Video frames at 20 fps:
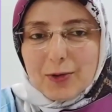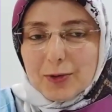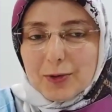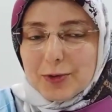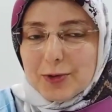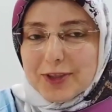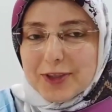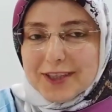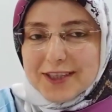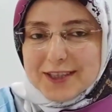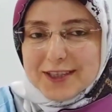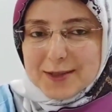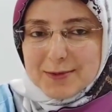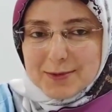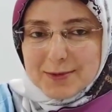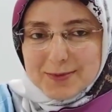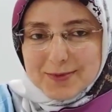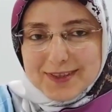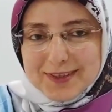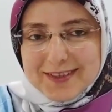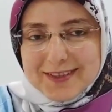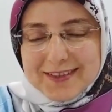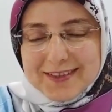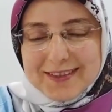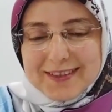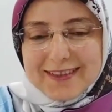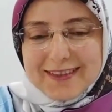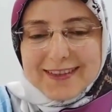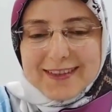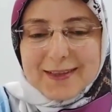Onu yaşamamak
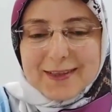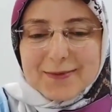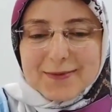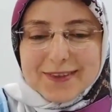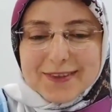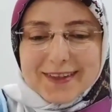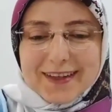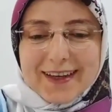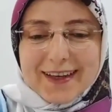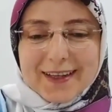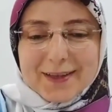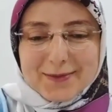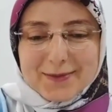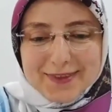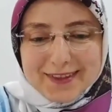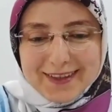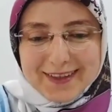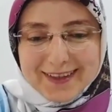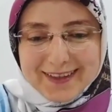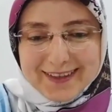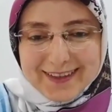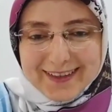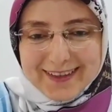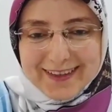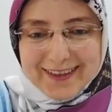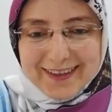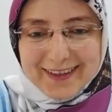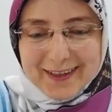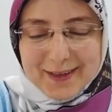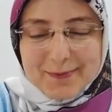için dedim ki hadi bir daha
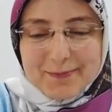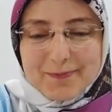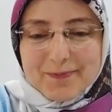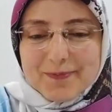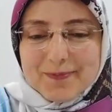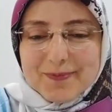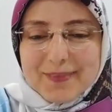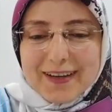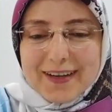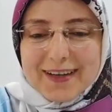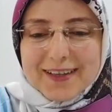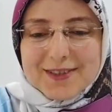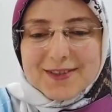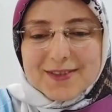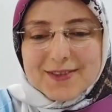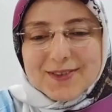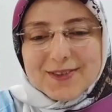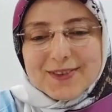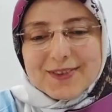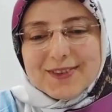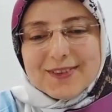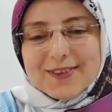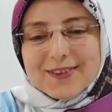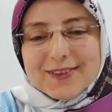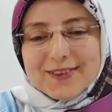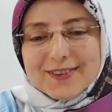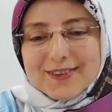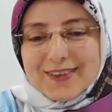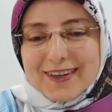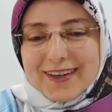deneyelim. Ayşegül,
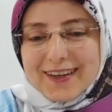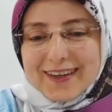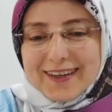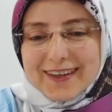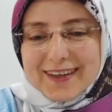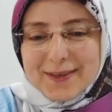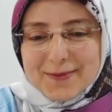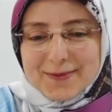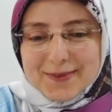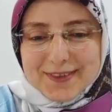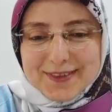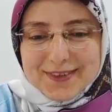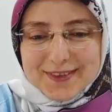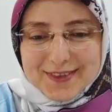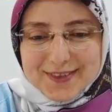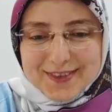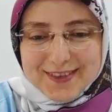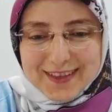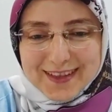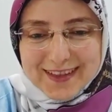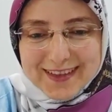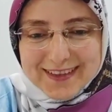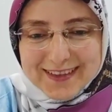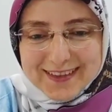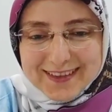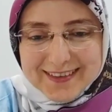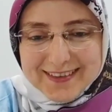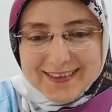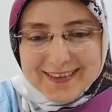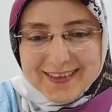Nuray hepiniz hoş
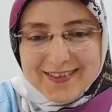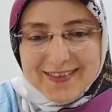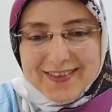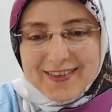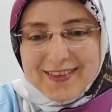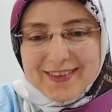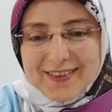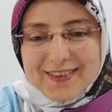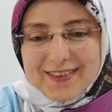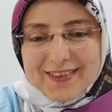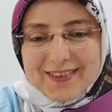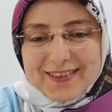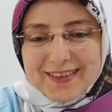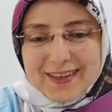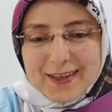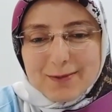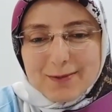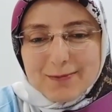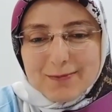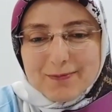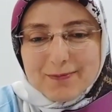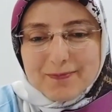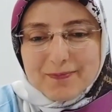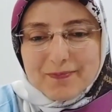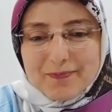geldiniz sevgili Özlem.